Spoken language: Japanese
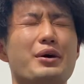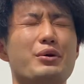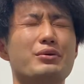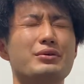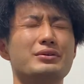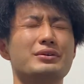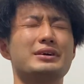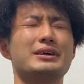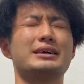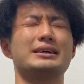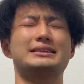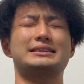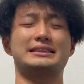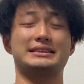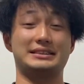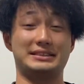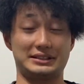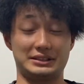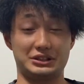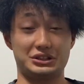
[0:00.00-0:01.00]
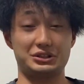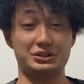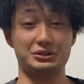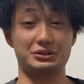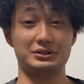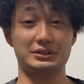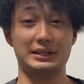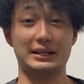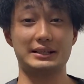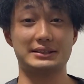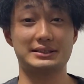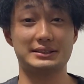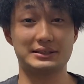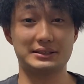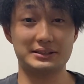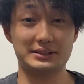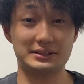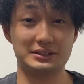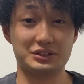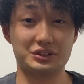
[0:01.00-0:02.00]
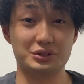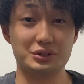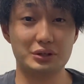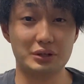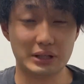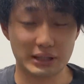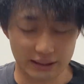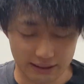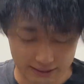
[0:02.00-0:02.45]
本日10月14日